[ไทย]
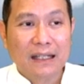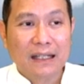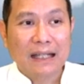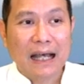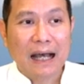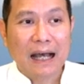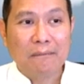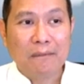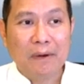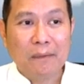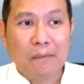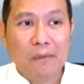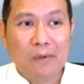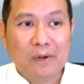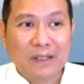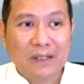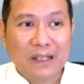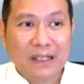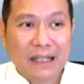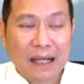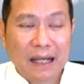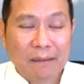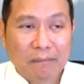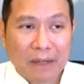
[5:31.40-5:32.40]
ถามว่าพวก
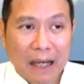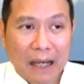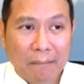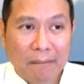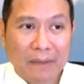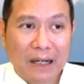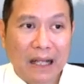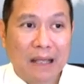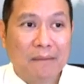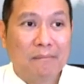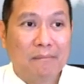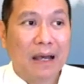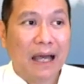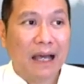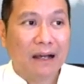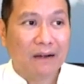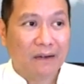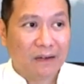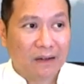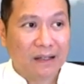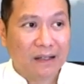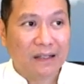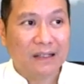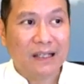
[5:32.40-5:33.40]
นี้ทำกรรมอะไรมา
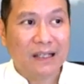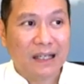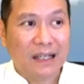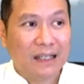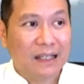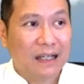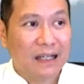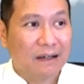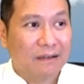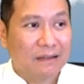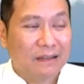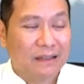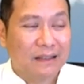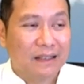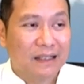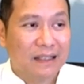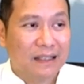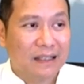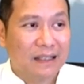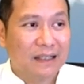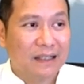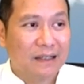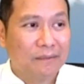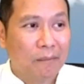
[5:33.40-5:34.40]
ก็เนี่ยอย่าง
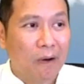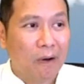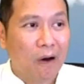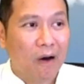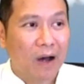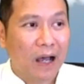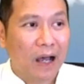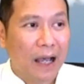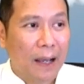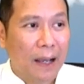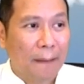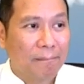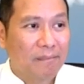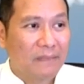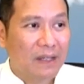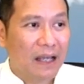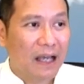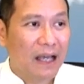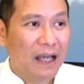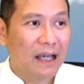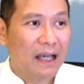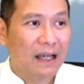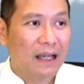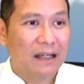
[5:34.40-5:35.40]
ที่บอกอะ
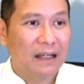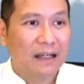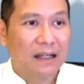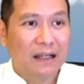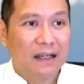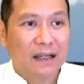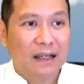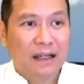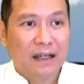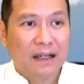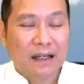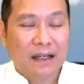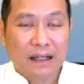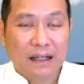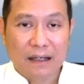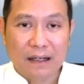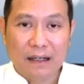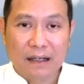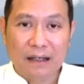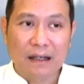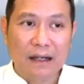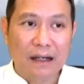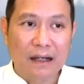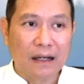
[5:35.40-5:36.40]
นะ
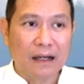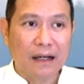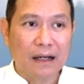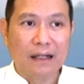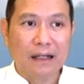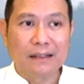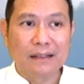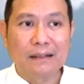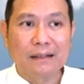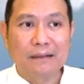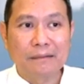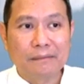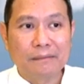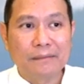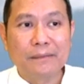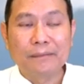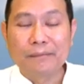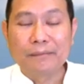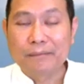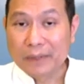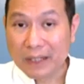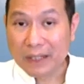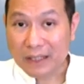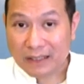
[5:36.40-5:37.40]

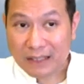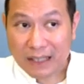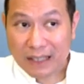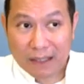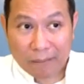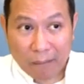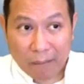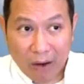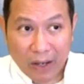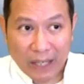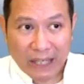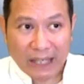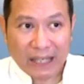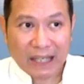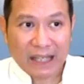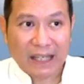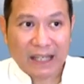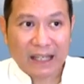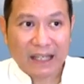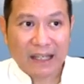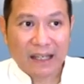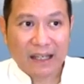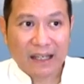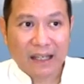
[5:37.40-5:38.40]
เพอเจอร์บ่อย
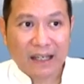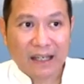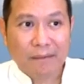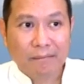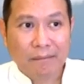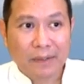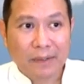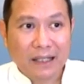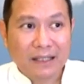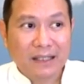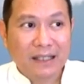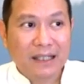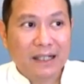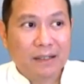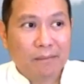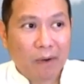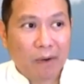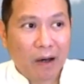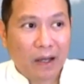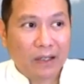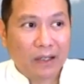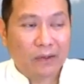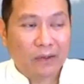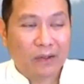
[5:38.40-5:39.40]
เพอเจอร์
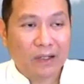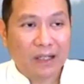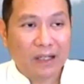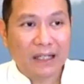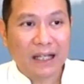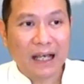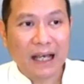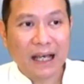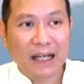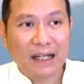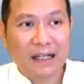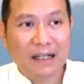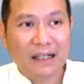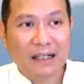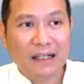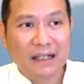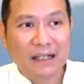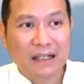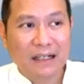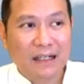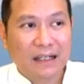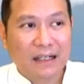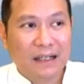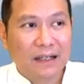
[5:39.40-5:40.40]
บ่อย จนกระทั่ง
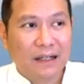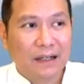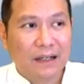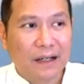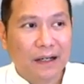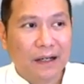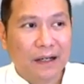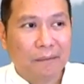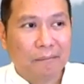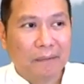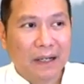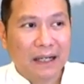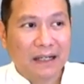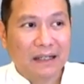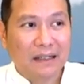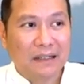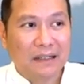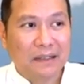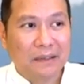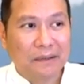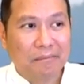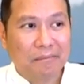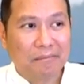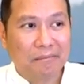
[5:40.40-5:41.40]
มัน
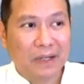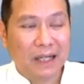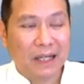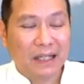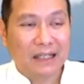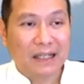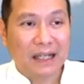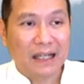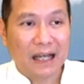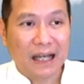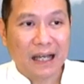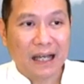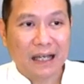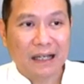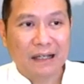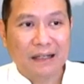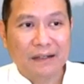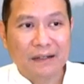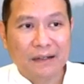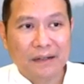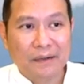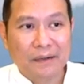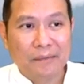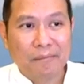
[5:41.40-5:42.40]
เหมือนกับ
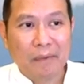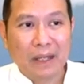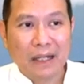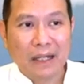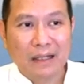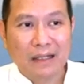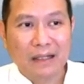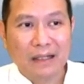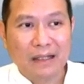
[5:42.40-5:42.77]
เป็น